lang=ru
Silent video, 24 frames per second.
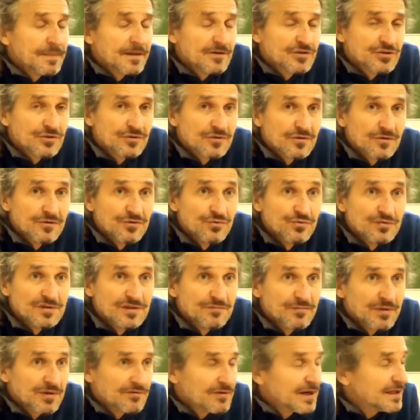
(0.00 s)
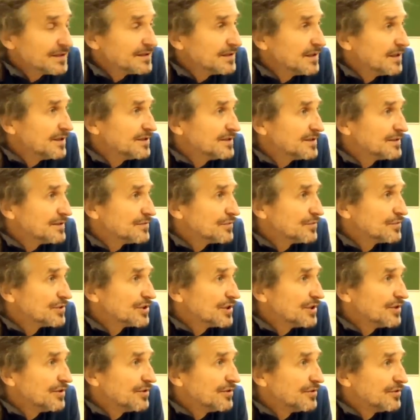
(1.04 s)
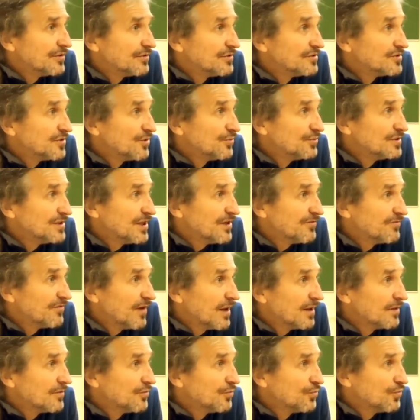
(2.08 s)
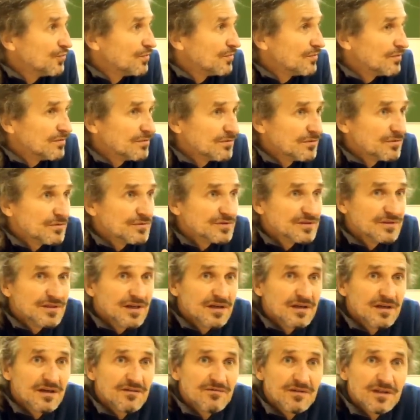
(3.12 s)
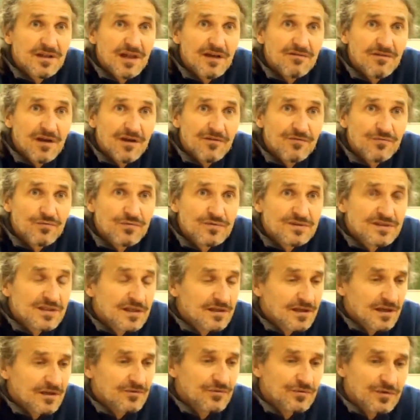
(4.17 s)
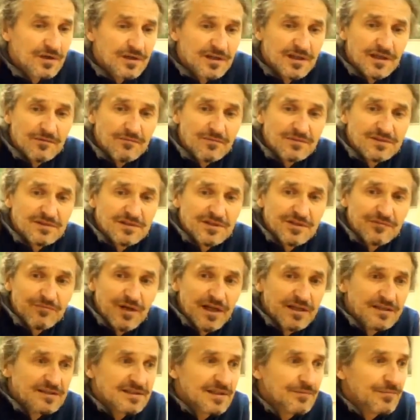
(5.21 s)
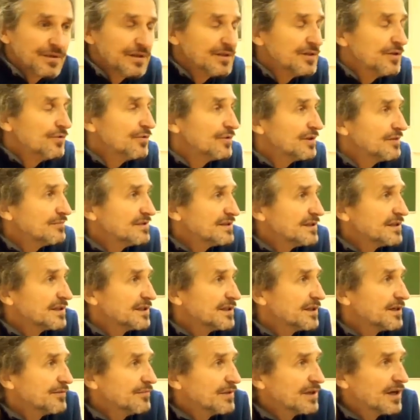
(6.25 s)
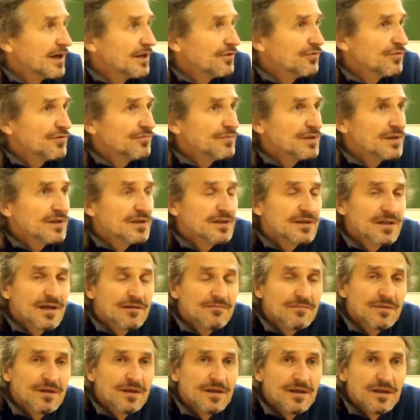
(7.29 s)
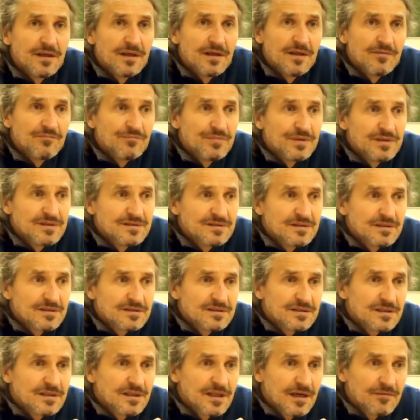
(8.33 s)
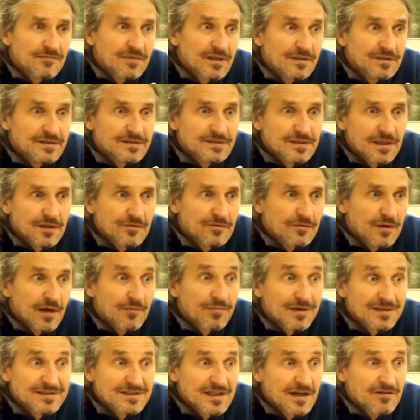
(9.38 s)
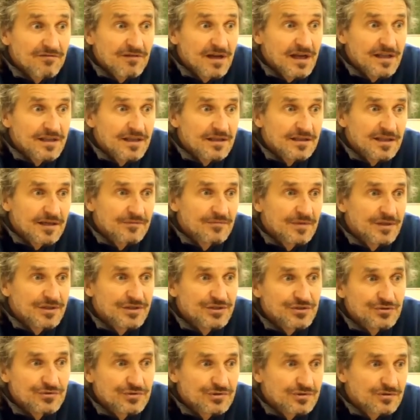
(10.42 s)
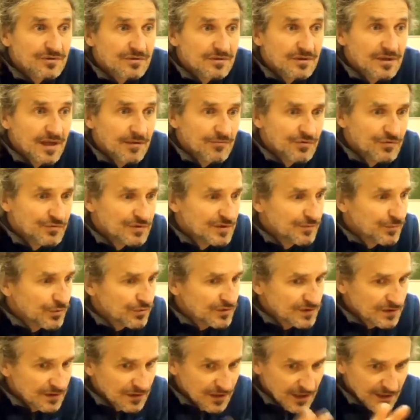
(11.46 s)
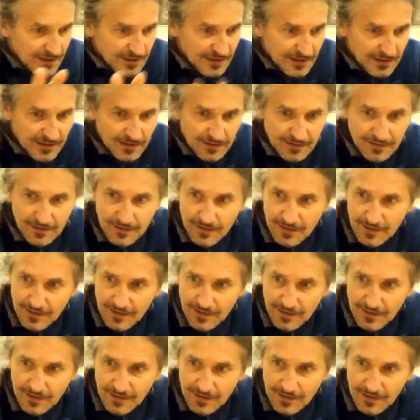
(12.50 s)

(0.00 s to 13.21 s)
что люди превратились уже из людей в волну, то есть некая волновая функция, которая там занимается определенным сектором экономики, там бизнеса, там, я не знаю, образования там, или еще что-то. Там люди просто как некие